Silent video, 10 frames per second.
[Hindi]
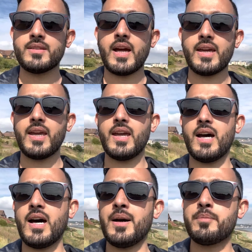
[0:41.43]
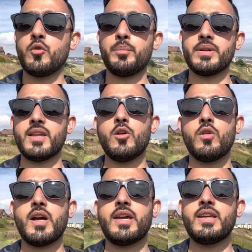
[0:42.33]
ताकि आपको पता
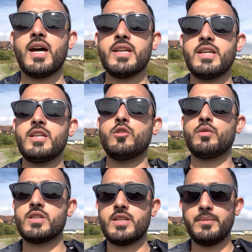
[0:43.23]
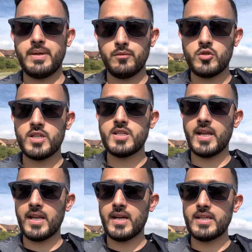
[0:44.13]
होगा कि यार ये यूनिवर्सिटी में मुझे
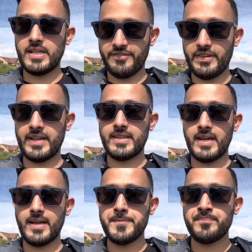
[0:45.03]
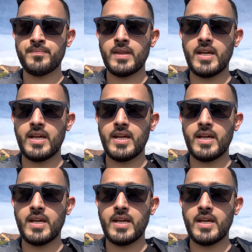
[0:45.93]
जाने का ये फ़ायदा है